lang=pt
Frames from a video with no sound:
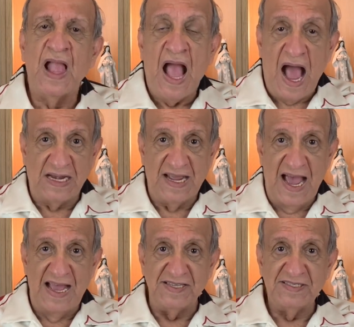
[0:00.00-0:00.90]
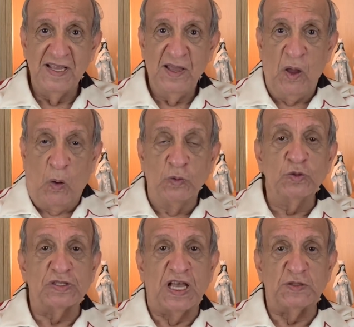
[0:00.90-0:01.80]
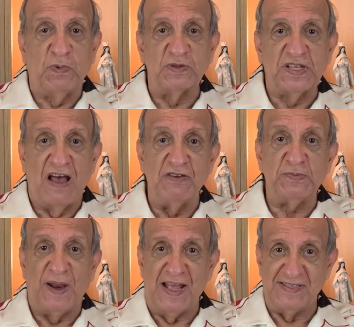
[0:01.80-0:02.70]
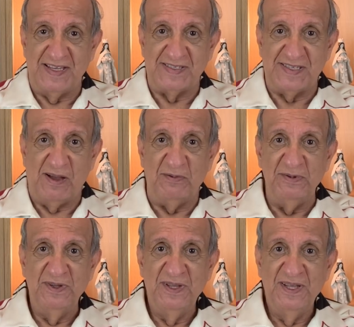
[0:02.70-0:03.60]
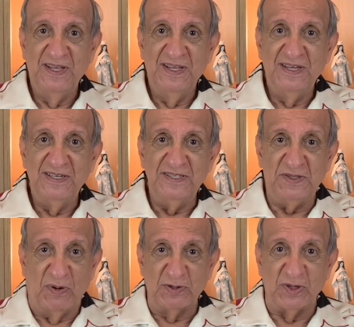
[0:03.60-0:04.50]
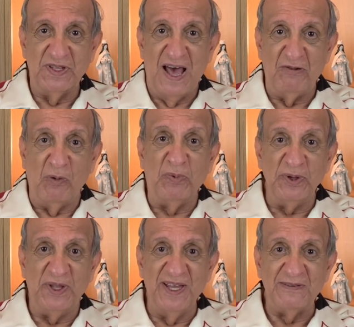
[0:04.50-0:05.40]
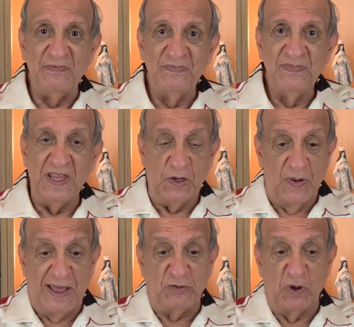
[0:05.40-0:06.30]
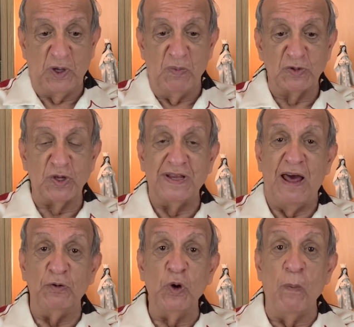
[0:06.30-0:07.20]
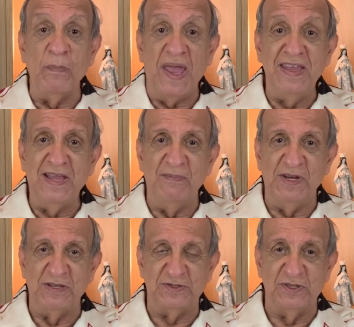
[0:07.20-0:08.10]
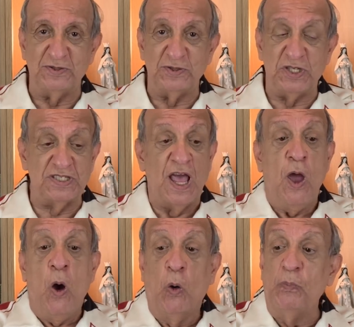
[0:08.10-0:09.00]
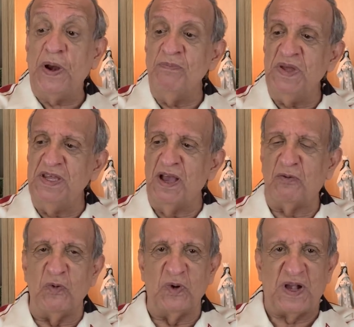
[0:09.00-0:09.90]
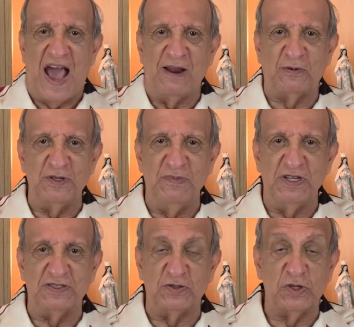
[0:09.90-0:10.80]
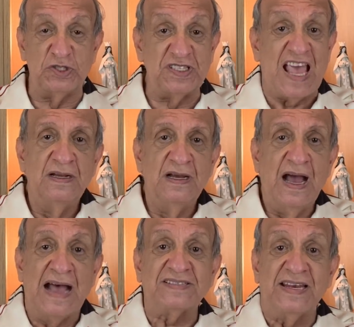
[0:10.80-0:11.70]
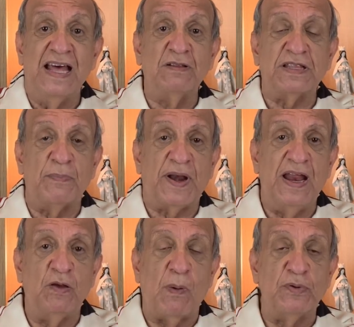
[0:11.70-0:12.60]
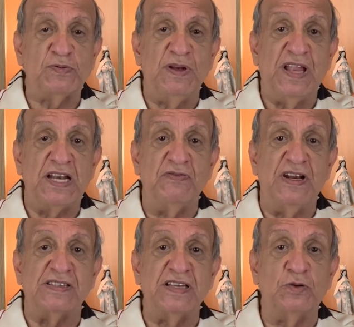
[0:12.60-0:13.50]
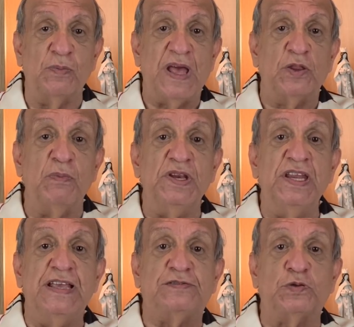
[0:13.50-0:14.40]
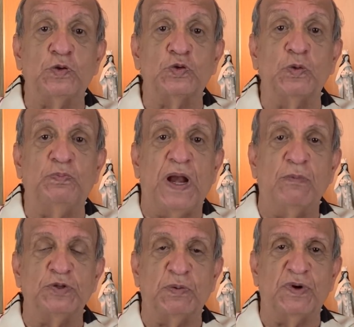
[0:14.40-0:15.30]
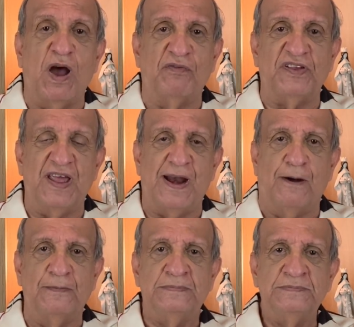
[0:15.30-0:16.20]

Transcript: Aliás, um dos responsáveis pela ascensão de Bolsonaro ao poder, e não é à toa que Bolsonaro nomeia ministro da Justiça, o premia com o cargo de ministro da Justiça, acenando até para ele com a possibilidade de vir a ser nomeado ministro do Supremo Tribunal Federal.